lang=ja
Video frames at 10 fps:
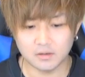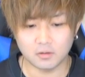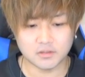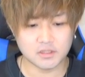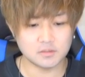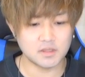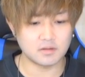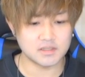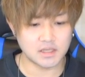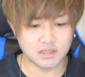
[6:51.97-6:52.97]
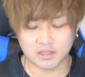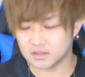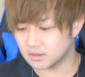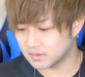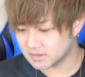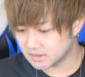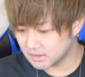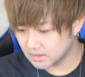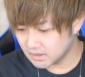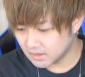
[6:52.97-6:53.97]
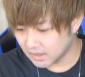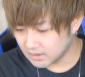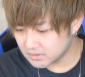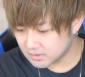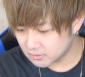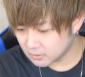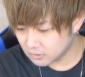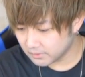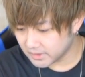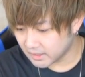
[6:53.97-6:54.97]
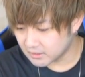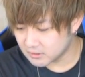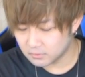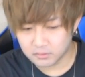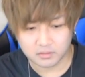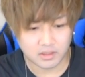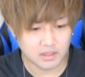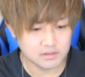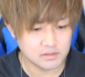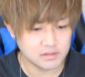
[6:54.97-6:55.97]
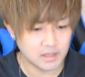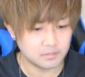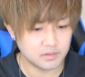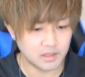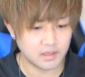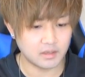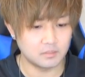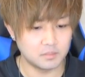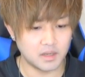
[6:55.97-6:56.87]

おすすめ度は3になってます。アンチ重力バリア、アンチブロックの貫通タイプで、